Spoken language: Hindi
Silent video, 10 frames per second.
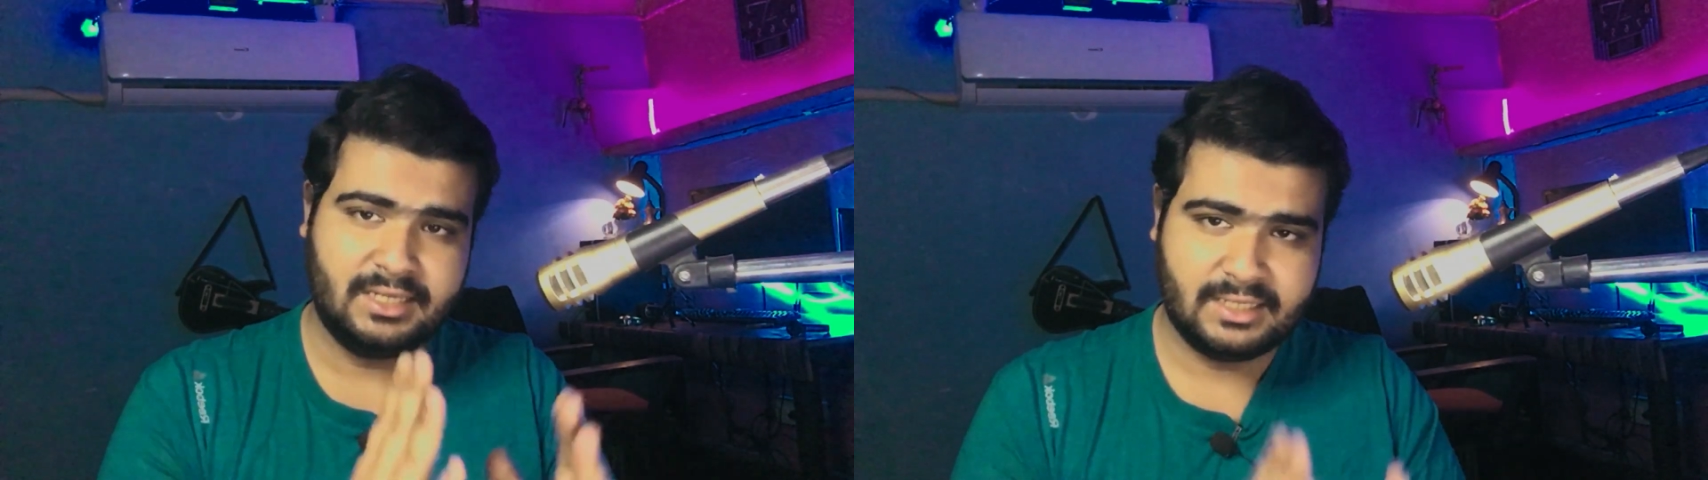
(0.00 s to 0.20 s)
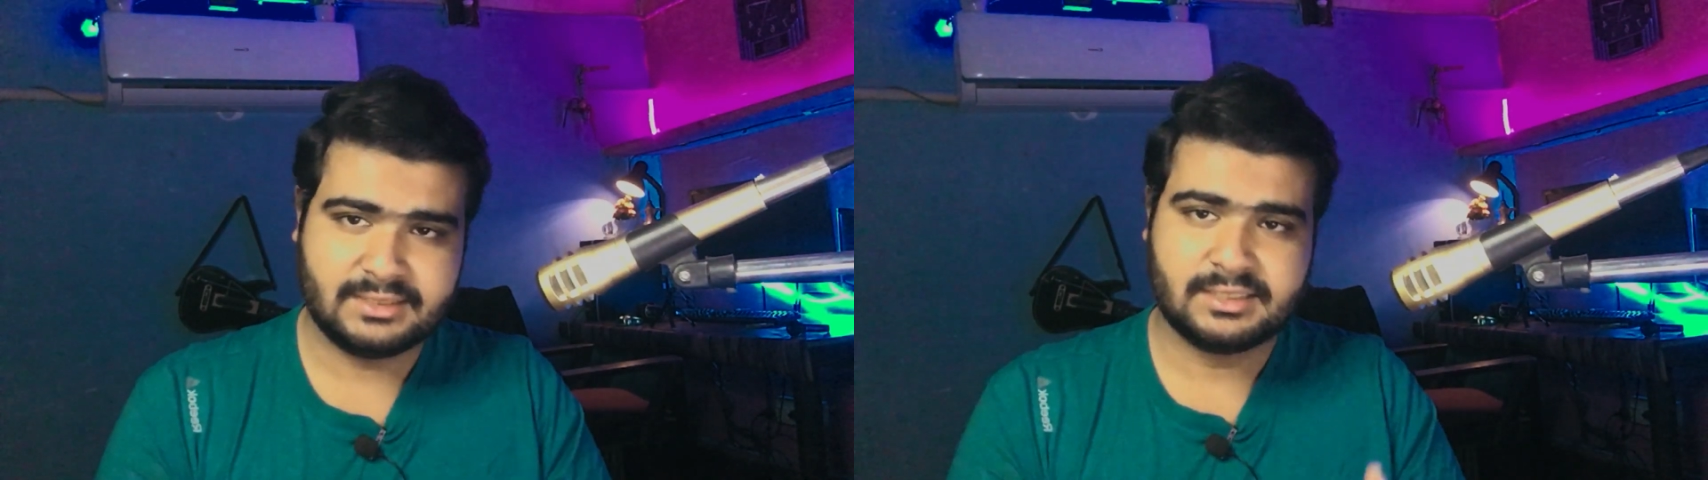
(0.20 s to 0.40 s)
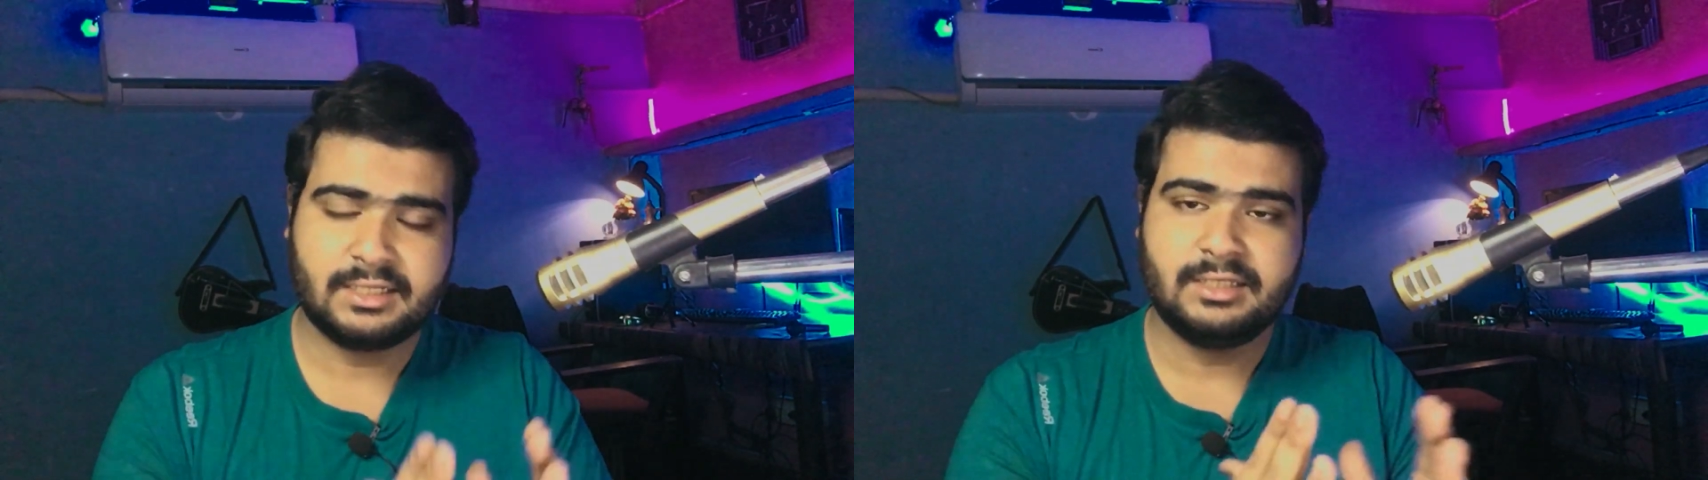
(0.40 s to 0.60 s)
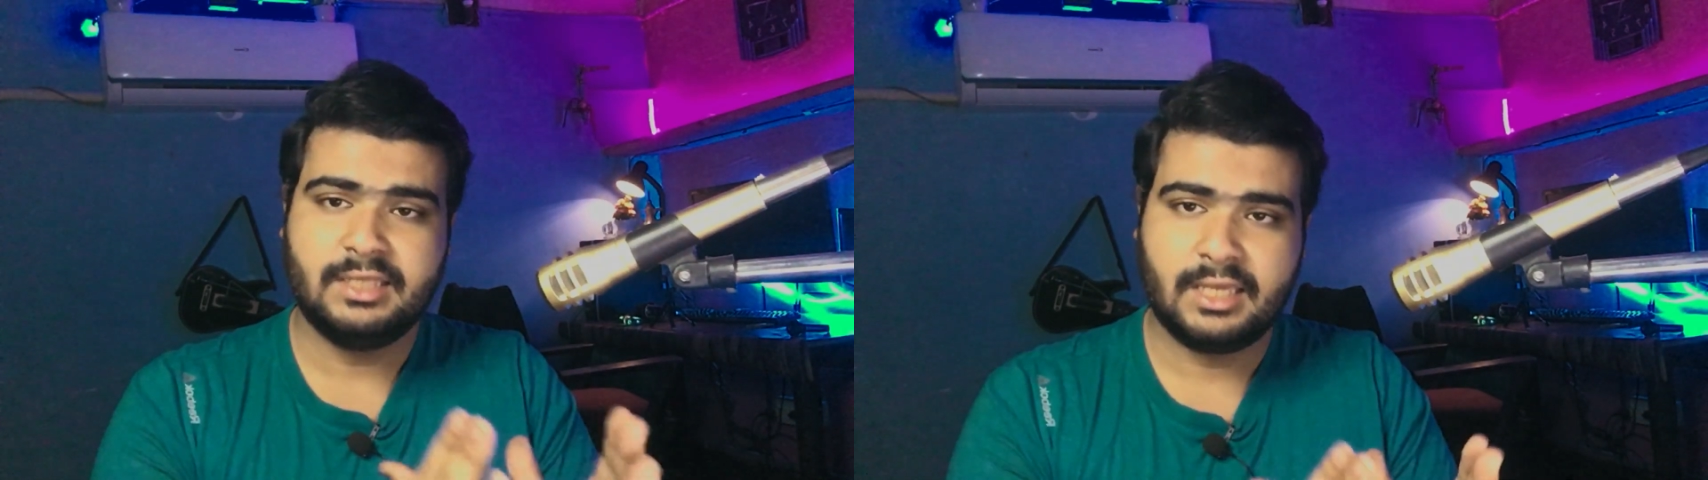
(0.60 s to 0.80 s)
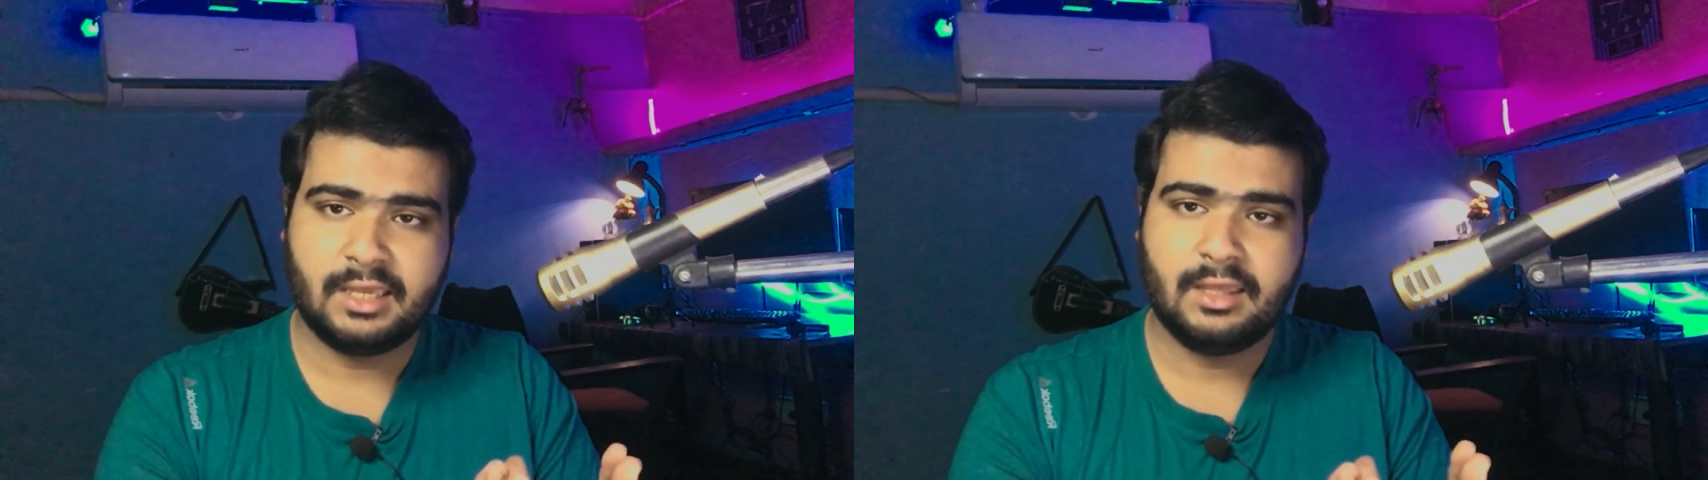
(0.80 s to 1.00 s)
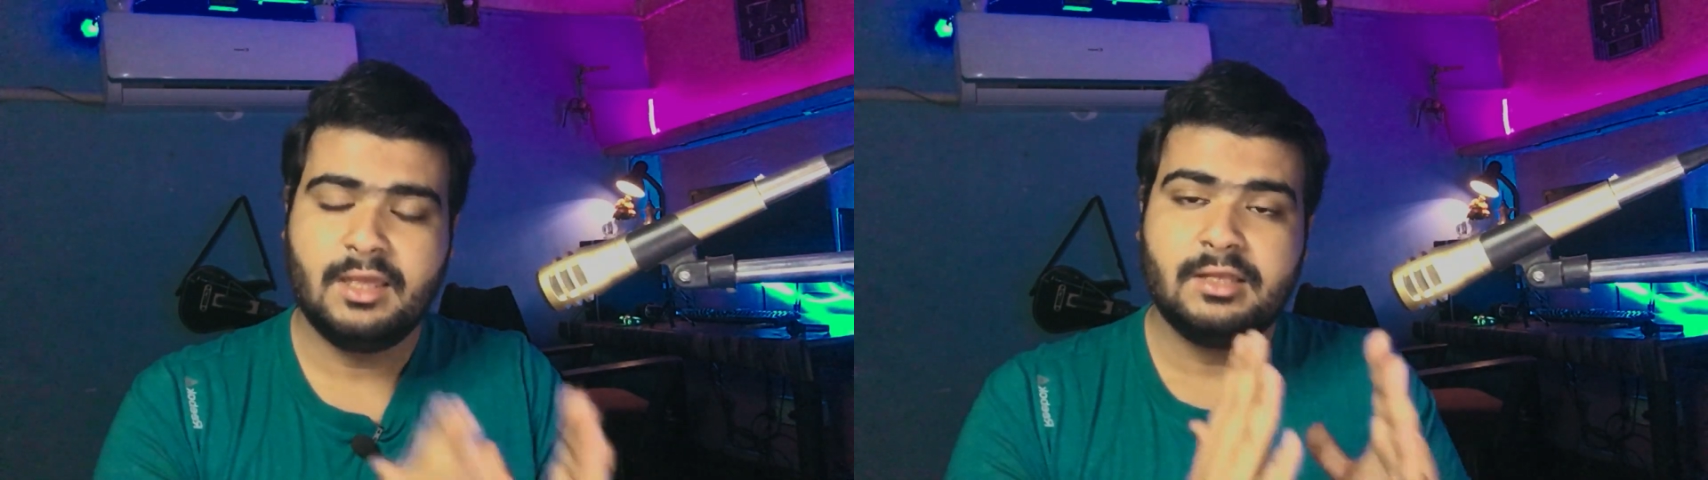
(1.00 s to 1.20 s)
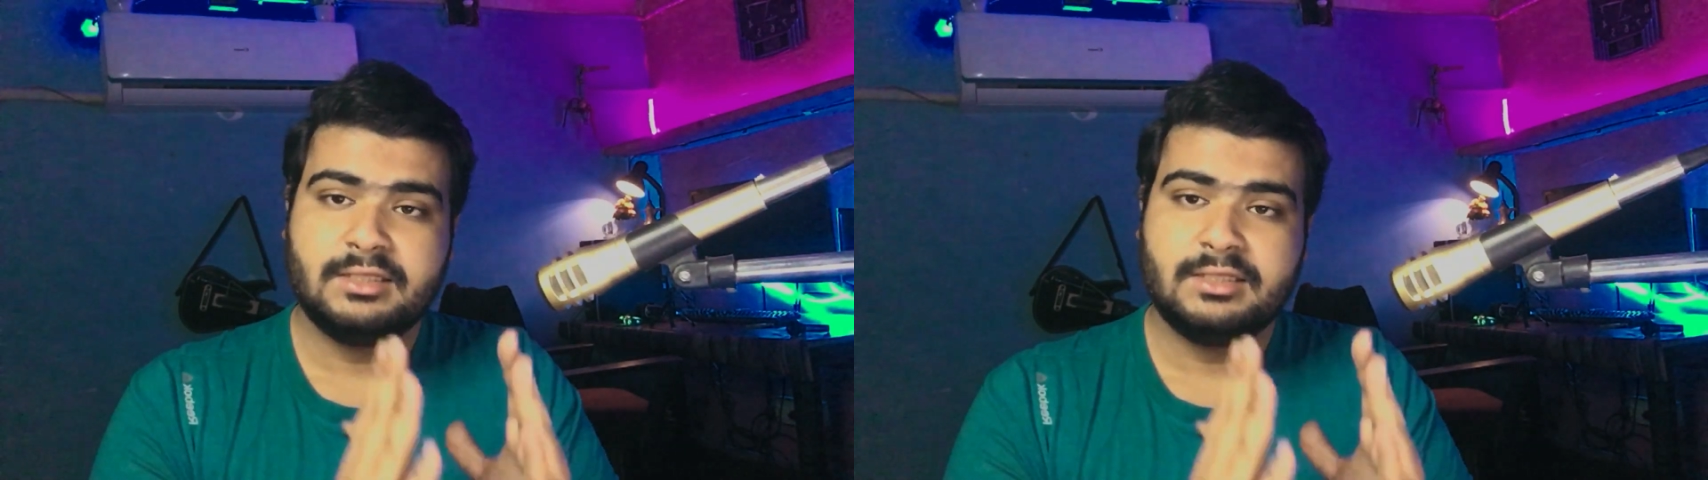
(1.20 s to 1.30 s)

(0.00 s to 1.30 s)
डिक्रीज़ करके देखें